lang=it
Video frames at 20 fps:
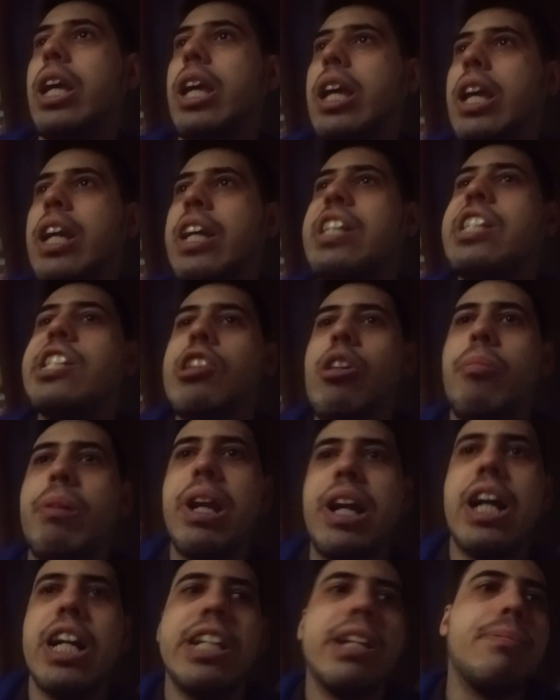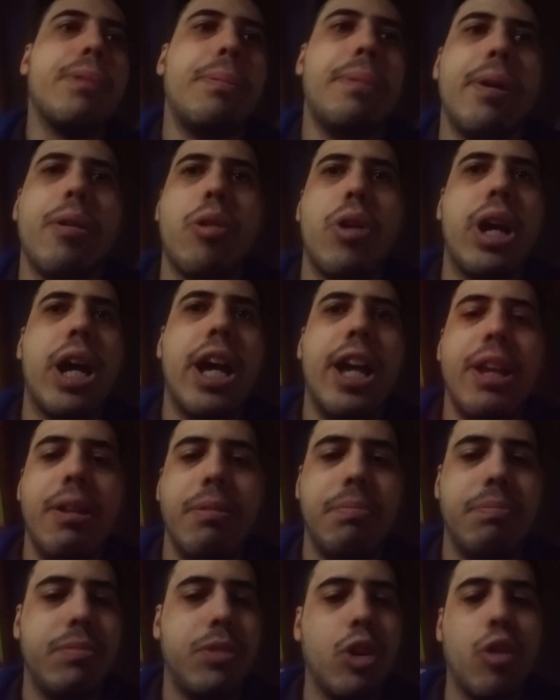E, insomma, ragazzi, per me è
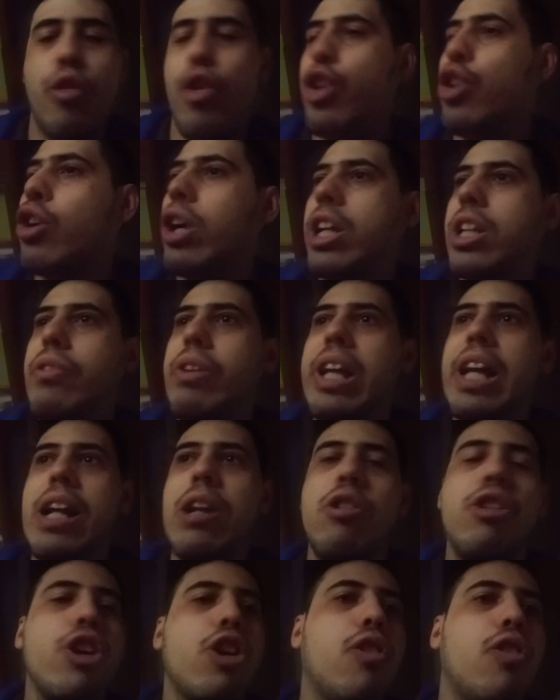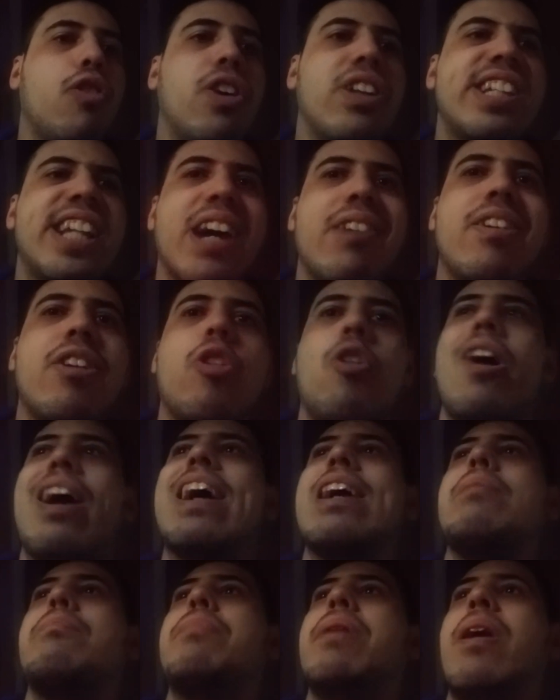ok. Non vedo l'ora di vederlo. Io già avevo
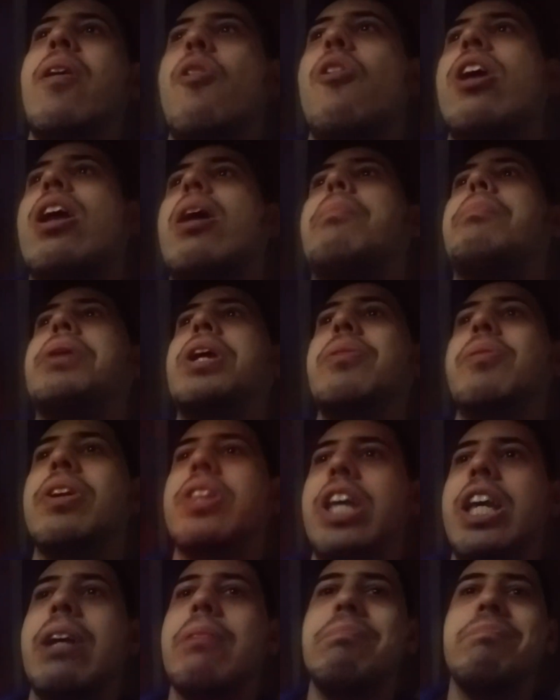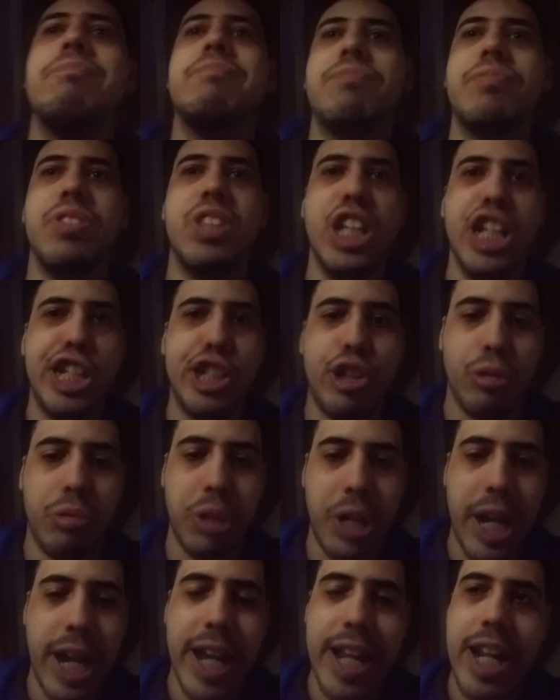hype ancora prima di, di sto
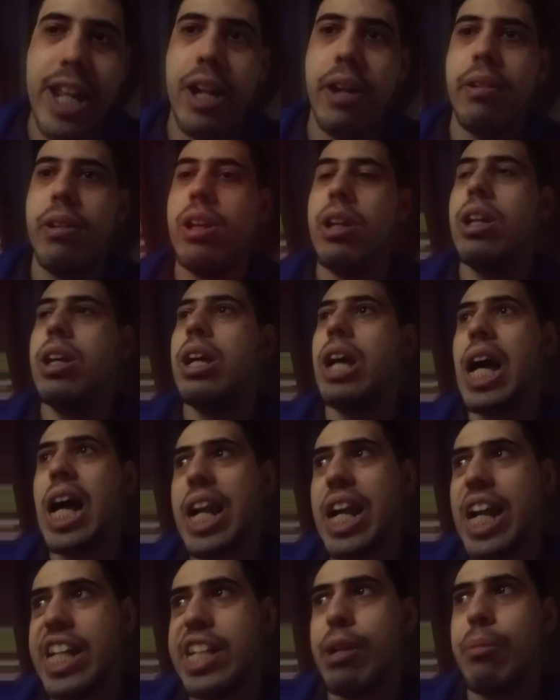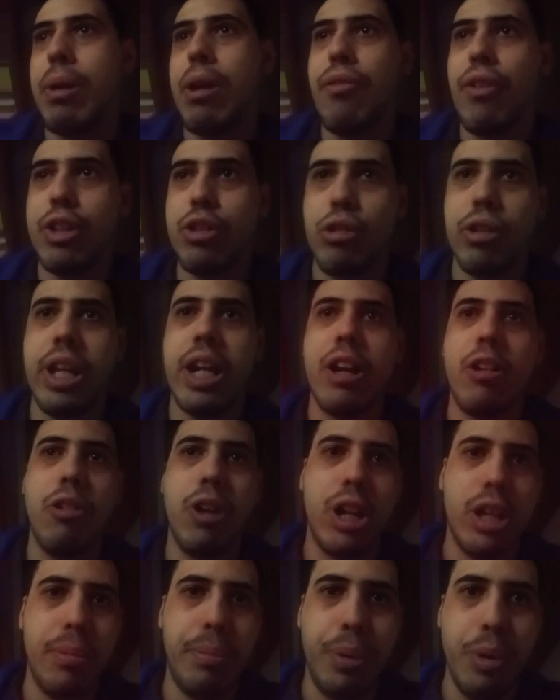trailer. Adesso mi ha fatto vedere
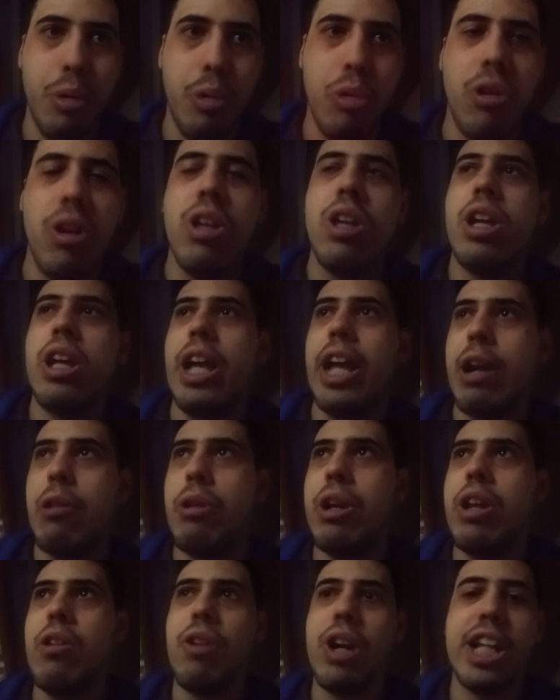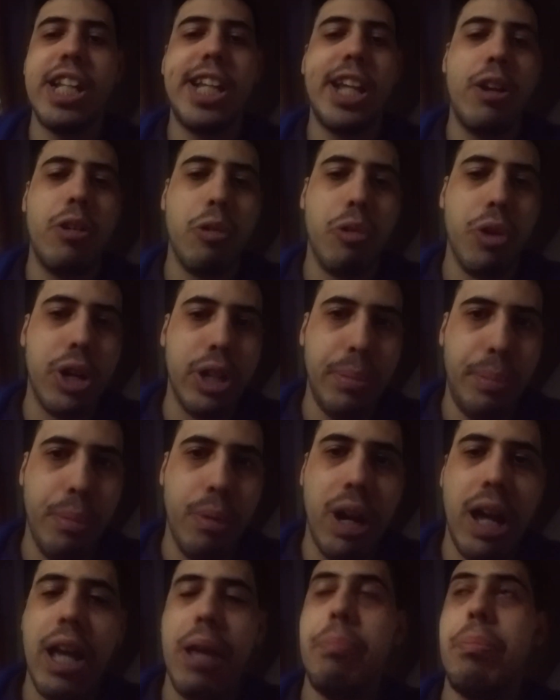ancora di più e quindi ora sale ancora di
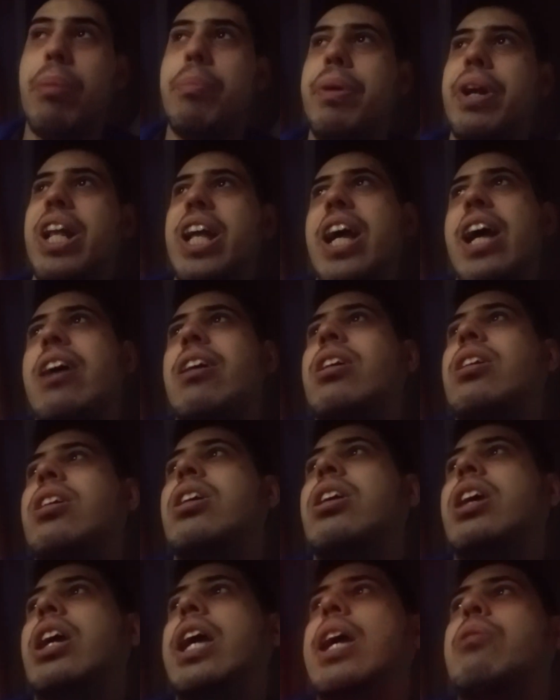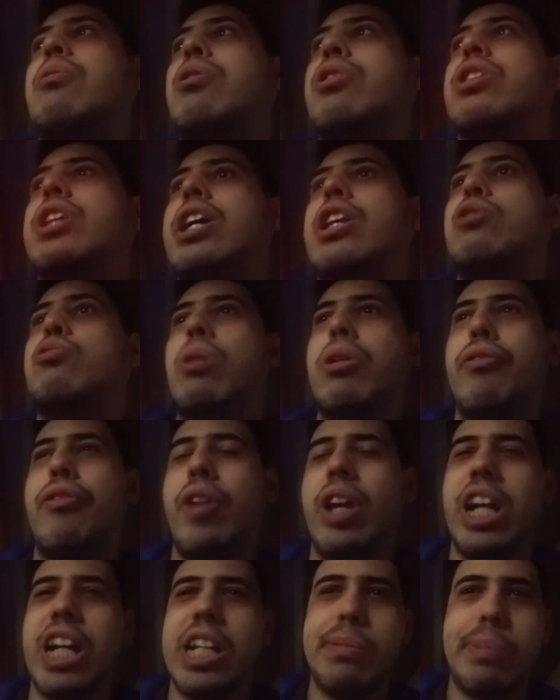più l'hype perché è uno dei due
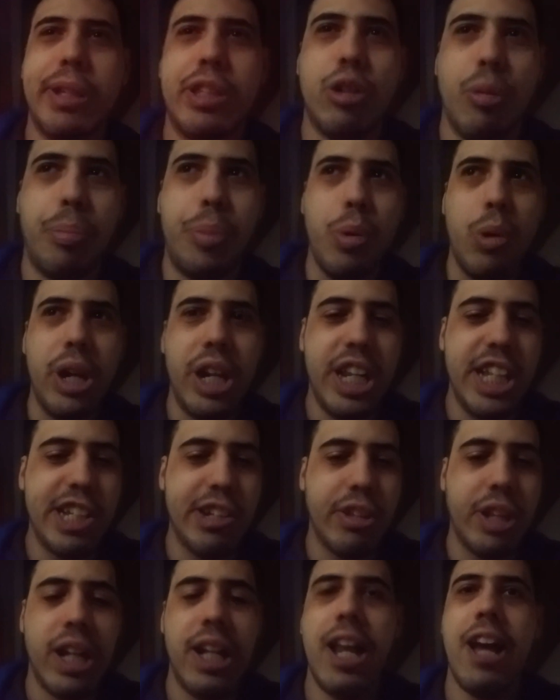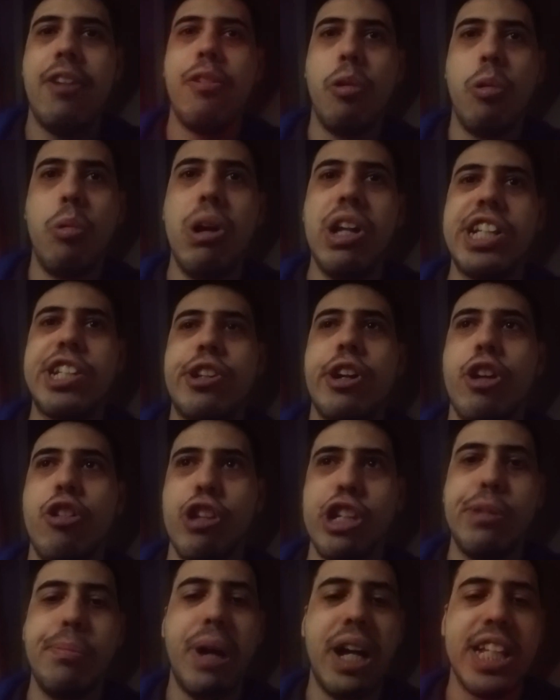film che aspetto più all'inizio dell'anno. Questo è
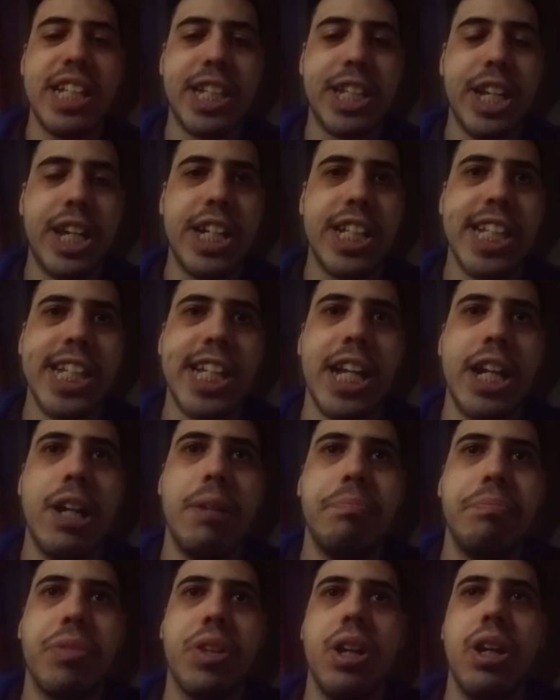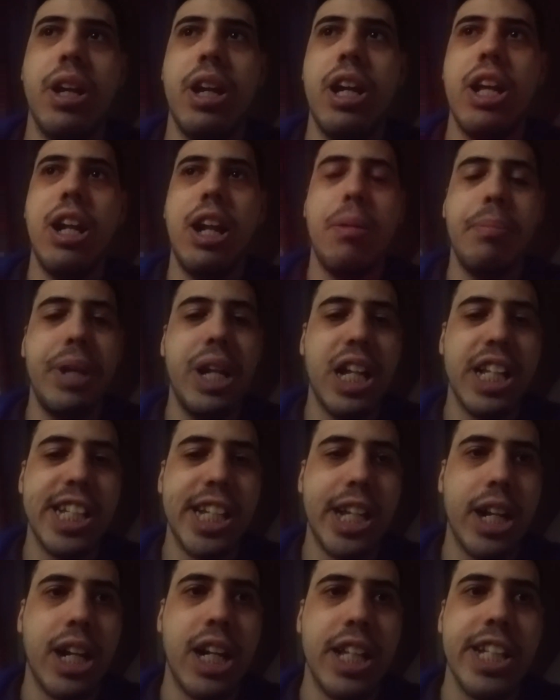Ghostbusters, eh, la
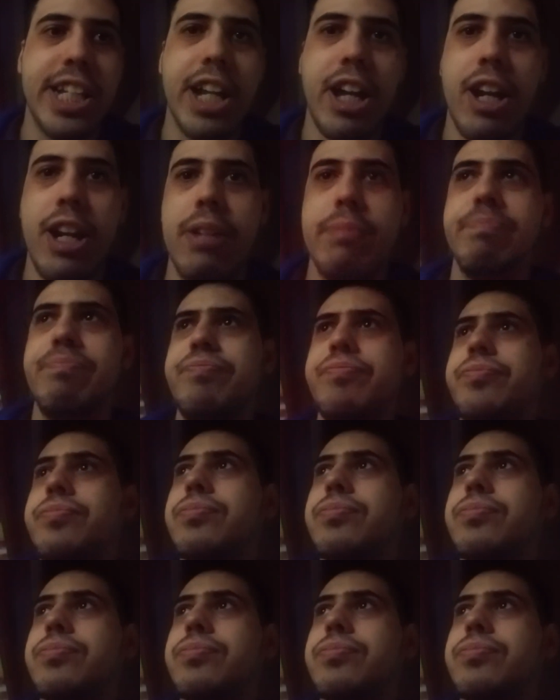minaccia glaciale.